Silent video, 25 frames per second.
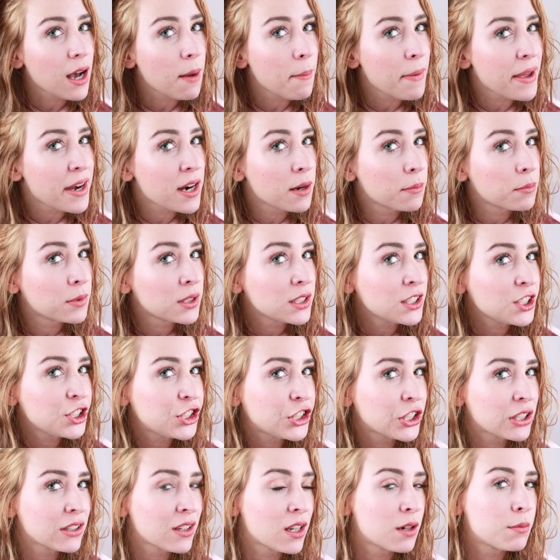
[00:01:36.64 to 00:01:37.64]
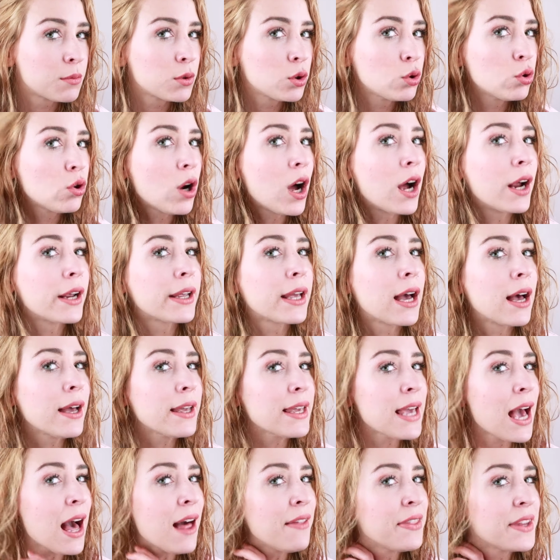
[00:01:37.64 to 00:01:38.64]
Kameramı, ışıklarımı kurarken
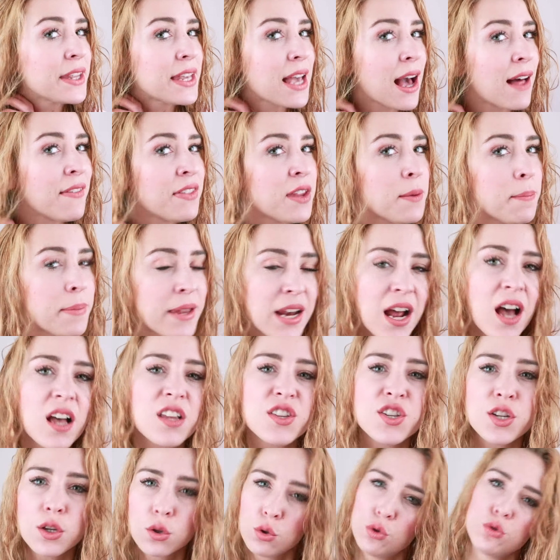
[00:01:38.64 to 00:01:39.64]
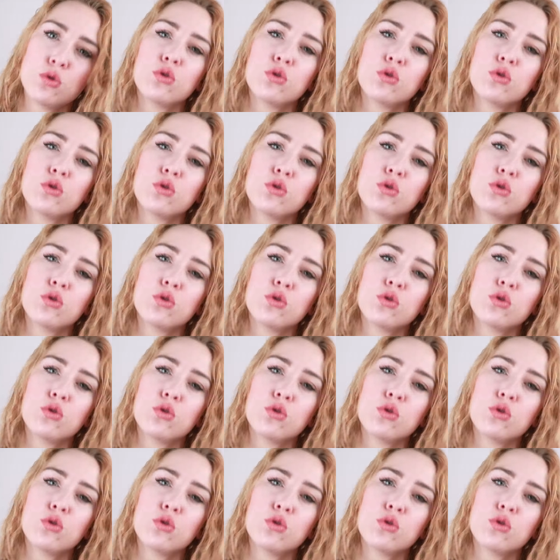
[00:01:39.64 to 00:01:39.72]
kendi kendime yaparken de birazcık